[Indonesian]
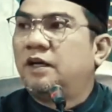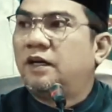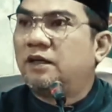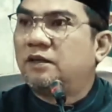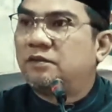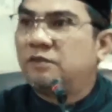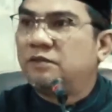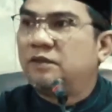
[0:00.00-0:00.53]

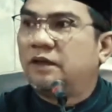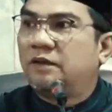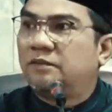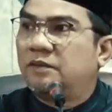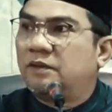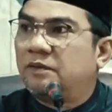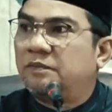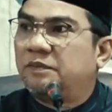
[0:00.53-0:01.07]
aku nak
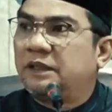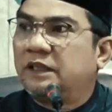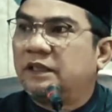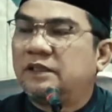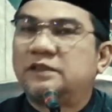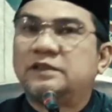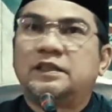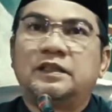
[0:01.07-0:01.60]
mau
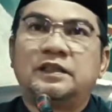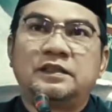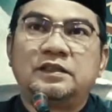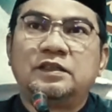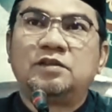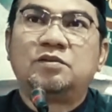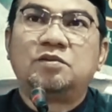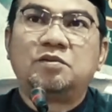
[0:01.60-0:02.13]
pergi ke
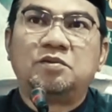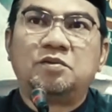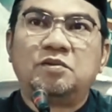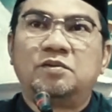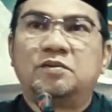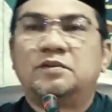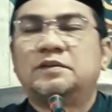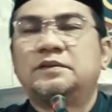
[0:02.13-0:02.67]

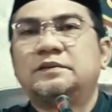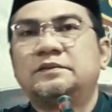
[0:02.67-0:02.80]
situ